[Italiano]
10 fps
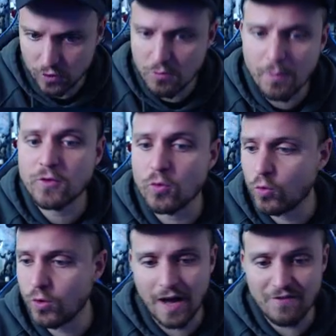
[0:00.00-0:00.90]
momento in
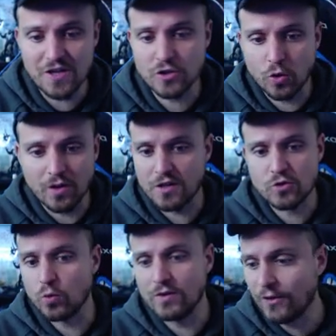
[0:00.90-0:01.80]
cui ha visto il
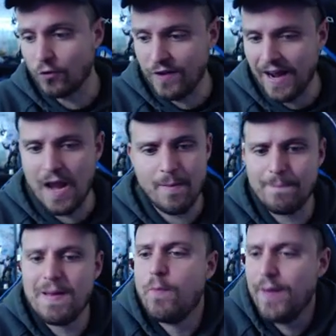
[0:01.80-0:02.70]
risultato finale, ma
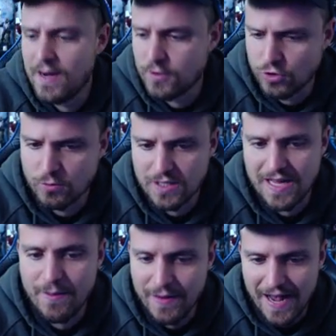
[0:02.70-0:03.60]
abbiamo perso, siamo stati
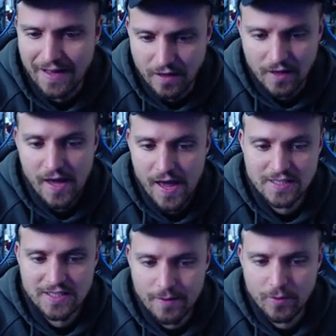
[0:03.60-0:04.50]
eliminati e
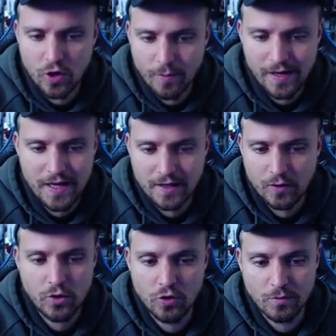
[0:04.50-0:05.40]
siamo in Europa League,
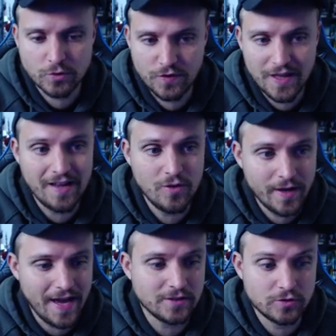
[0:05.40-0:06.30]
quindi dovremo sfidare
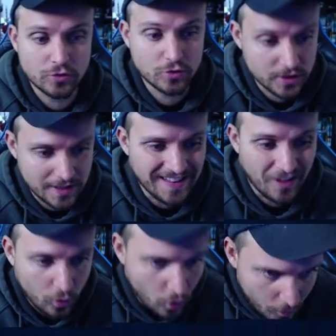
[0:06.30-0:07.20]
Newcastle, Società
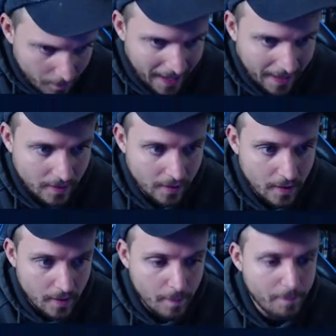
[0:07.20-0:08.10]
Roma,
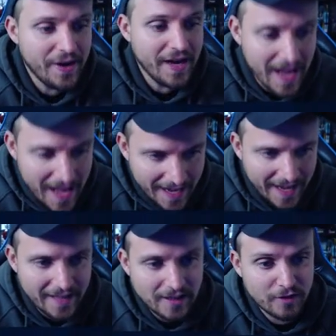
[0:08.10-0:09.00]

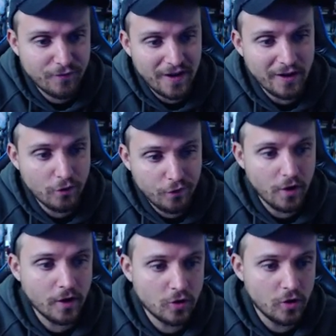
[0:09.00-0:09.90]
Braga, Eintracht
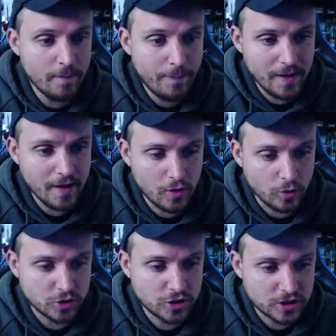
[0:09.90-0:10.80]
Francoforte,
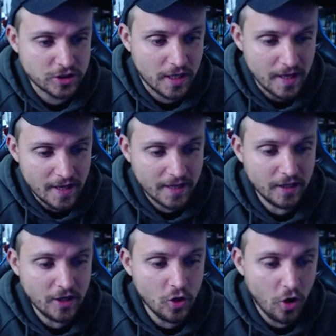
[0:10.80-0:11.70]
Olympiacos,
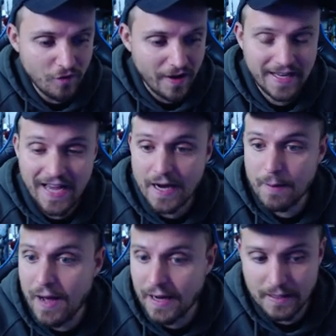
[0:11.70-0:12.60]
Craiova e
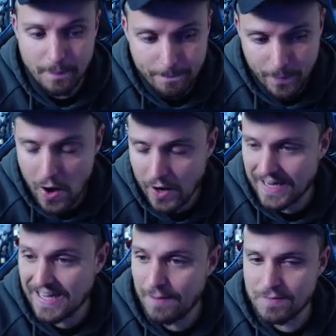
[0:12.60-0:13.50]
Karabag.
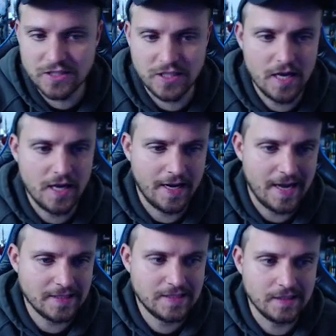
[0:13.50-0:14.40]
Porca miseria
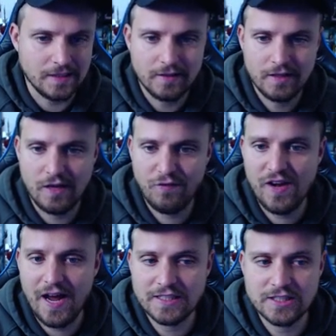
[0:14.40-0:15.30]
ragazzi, che
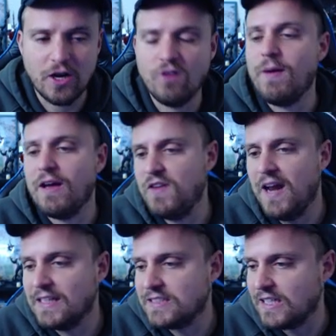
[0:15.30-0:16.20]
finaccia. No vabbè, finaccia,